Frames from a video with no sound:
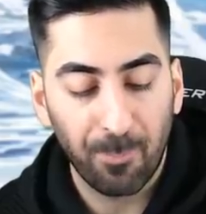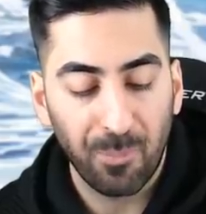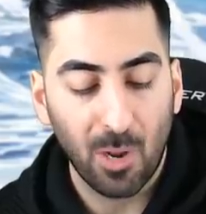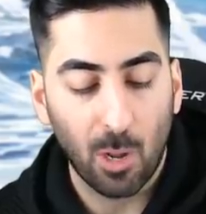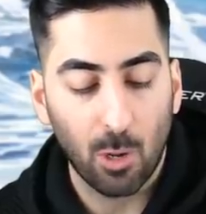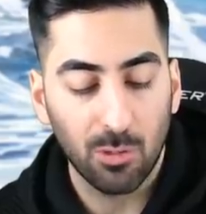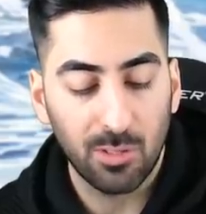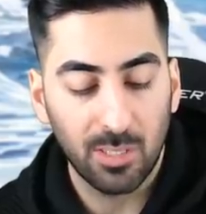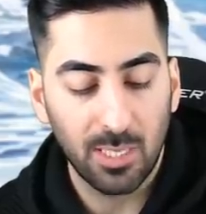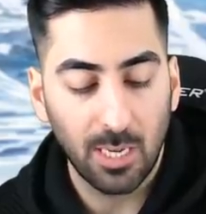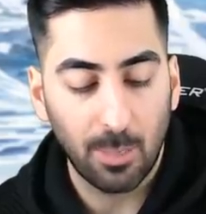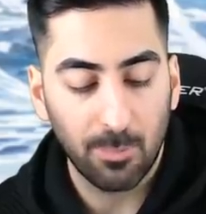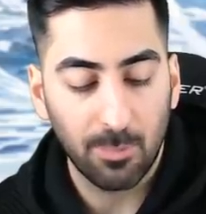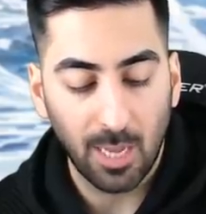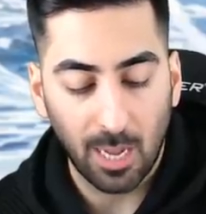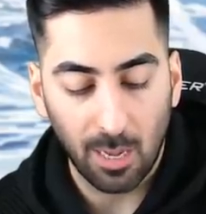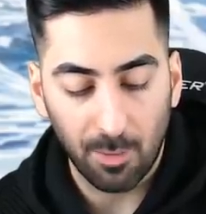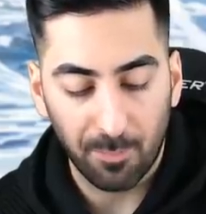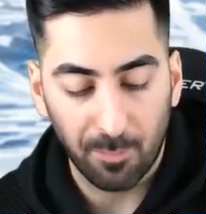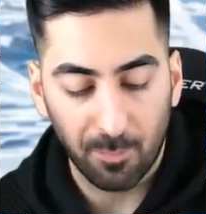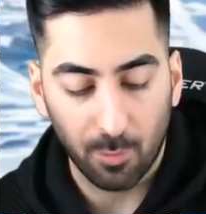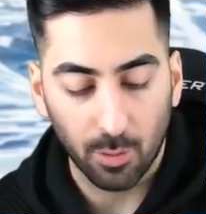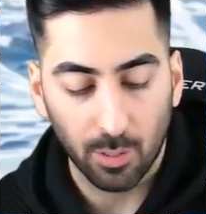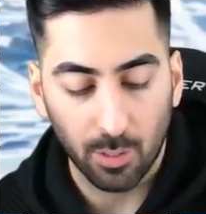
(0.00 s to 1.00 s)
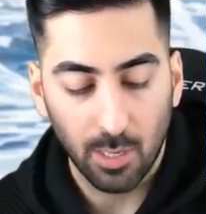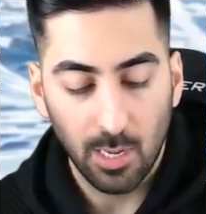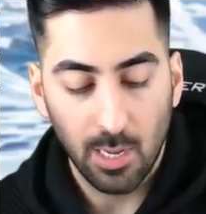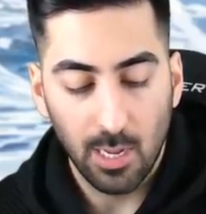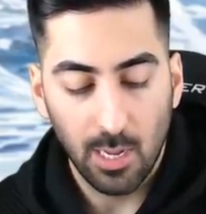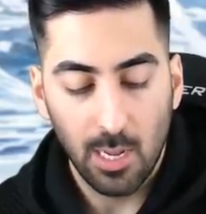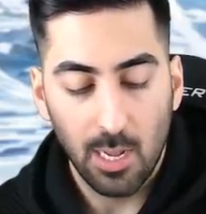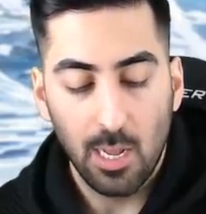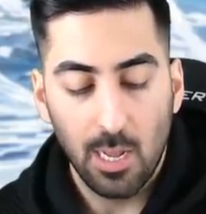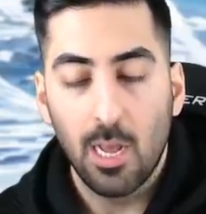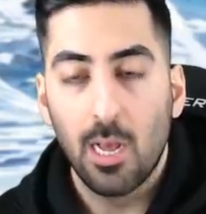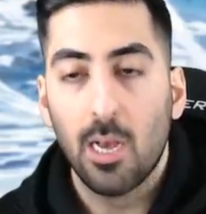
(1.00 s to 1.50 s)
Außerhalb davon
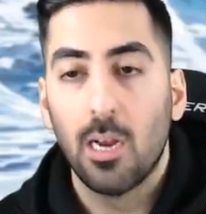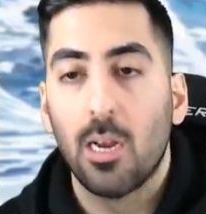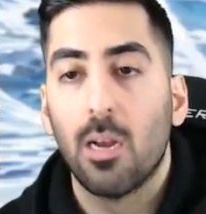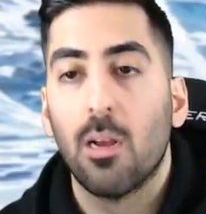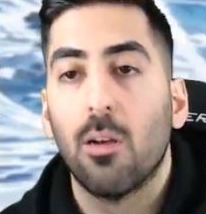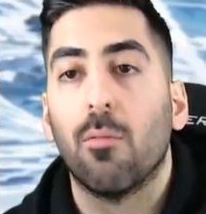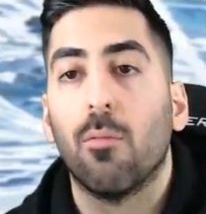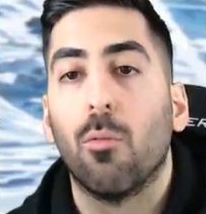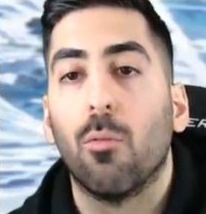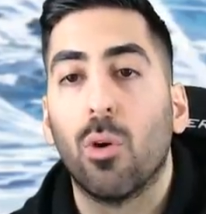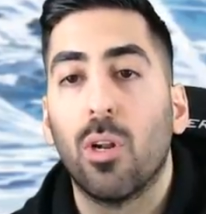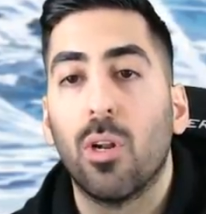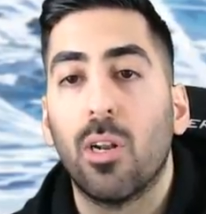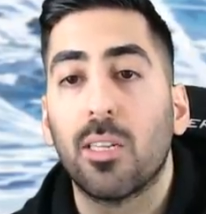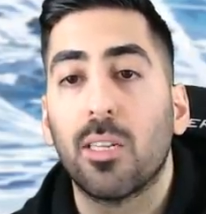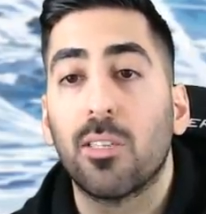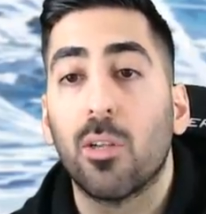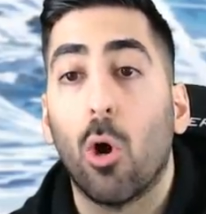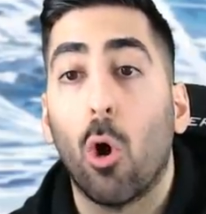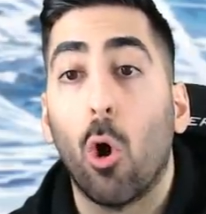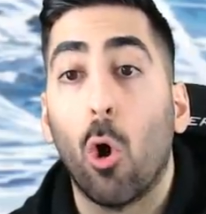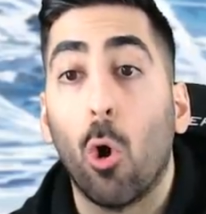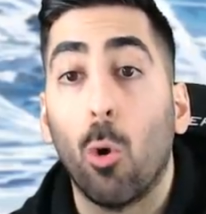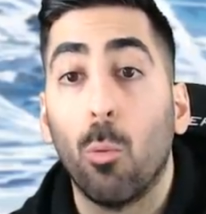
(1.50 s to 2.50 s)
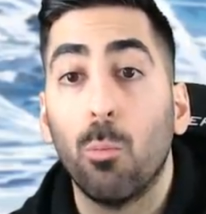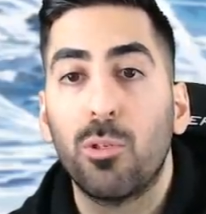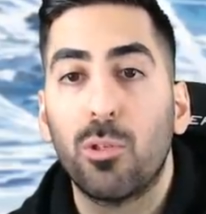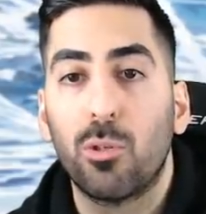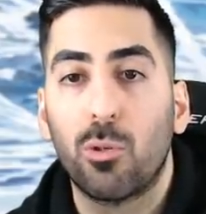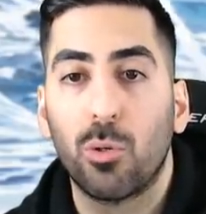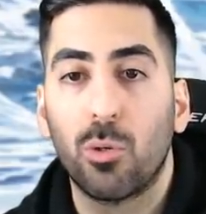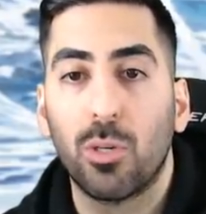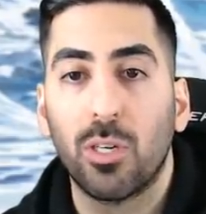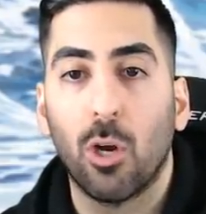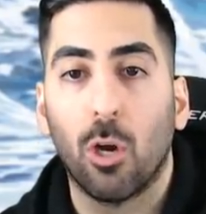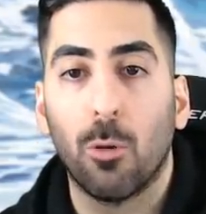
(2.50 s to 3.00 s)
wurde das
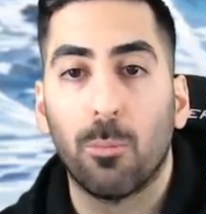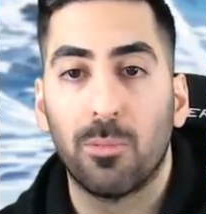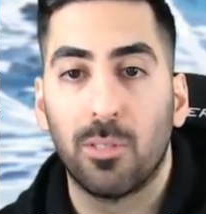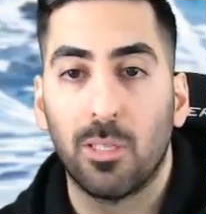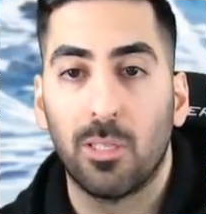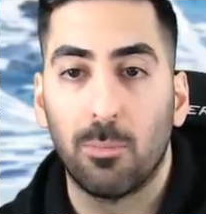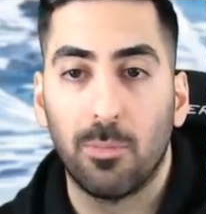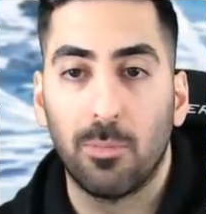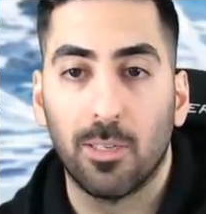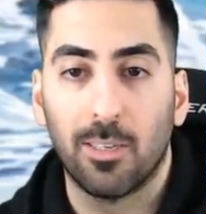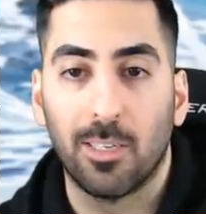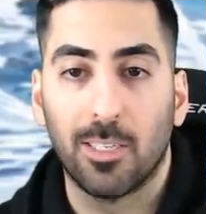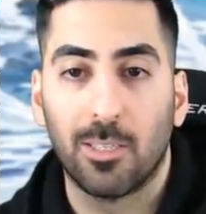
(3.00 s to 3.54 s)
Homescreen optimiert.